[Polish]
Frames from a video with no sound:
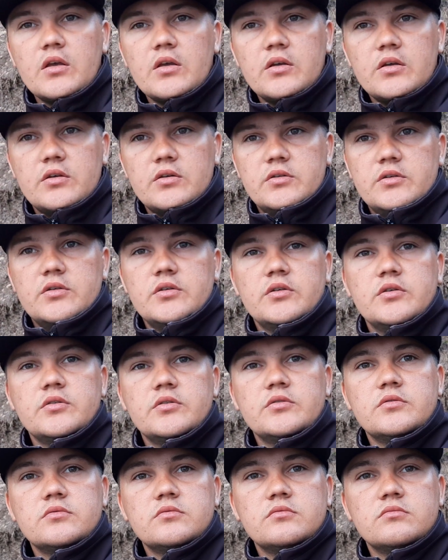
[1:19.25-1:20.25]
yy,
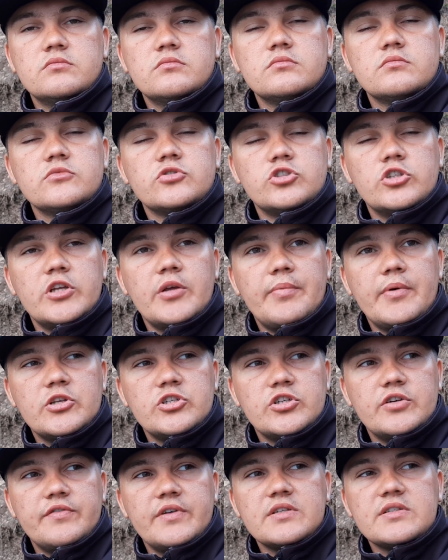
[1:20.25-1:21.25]
czy nie
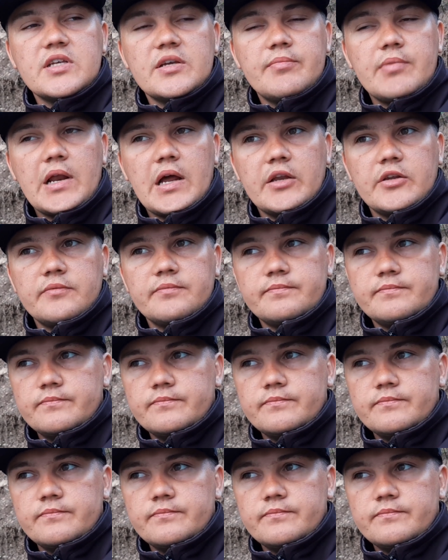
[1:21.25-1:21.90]
będzie więcej brań.